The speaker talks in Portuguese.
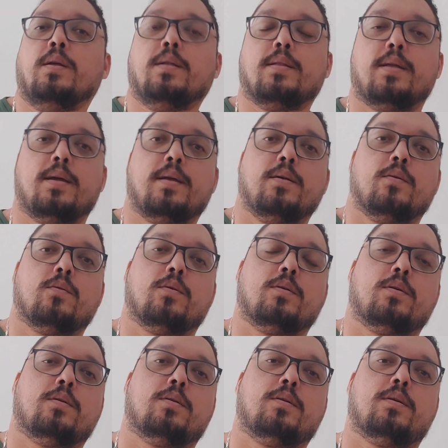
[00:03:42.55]
Né?
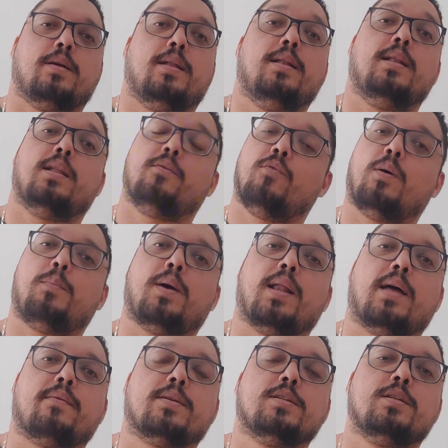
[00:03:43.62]
Uh, ele levou a
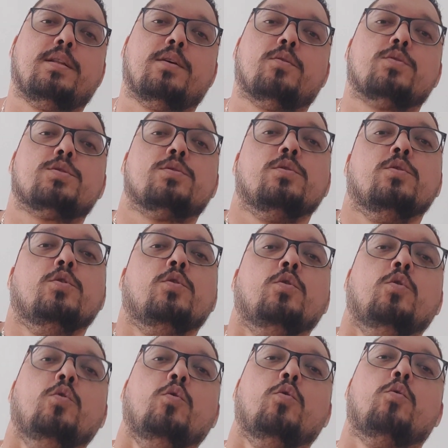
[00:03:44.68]
palavra de Deus,
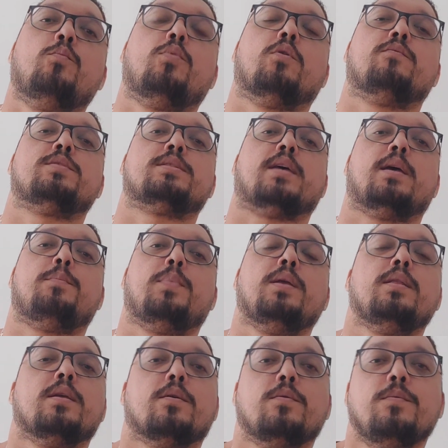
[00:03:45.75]
o povo se
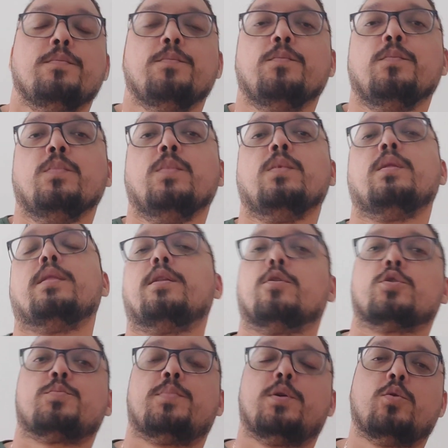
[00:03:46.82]
arrependeu,
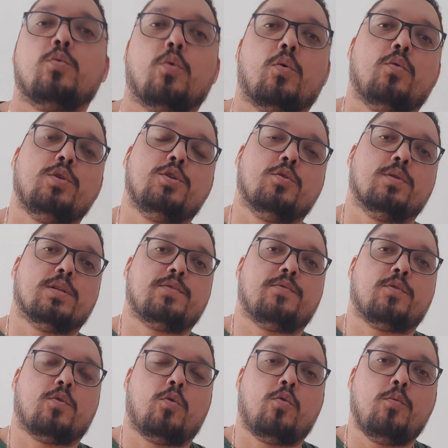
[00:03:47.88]
Deus perdoou e Jonas
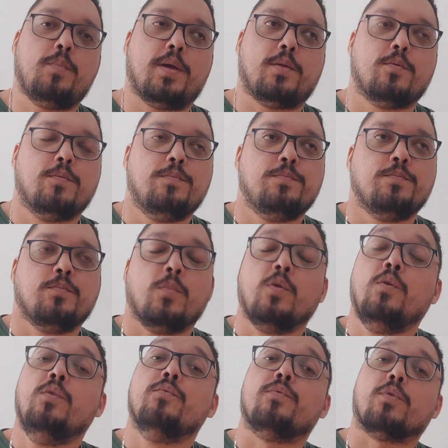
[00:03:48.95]
ficou com medo.
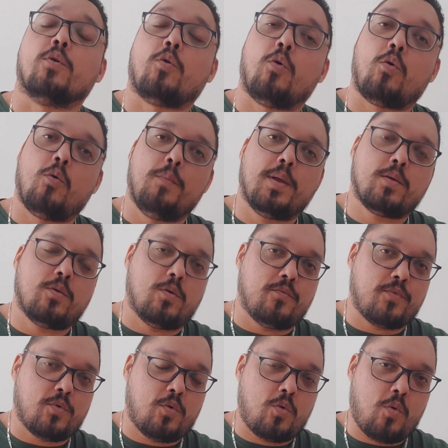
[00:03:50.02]
Ficou com medo não,
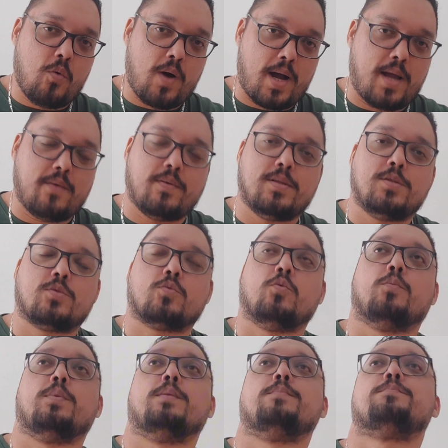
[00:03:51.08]
ficou com raiva,
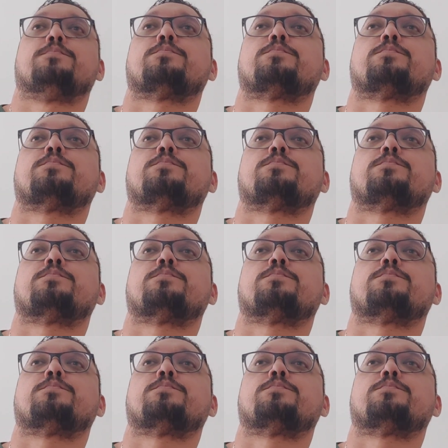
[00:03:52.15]
desculpa.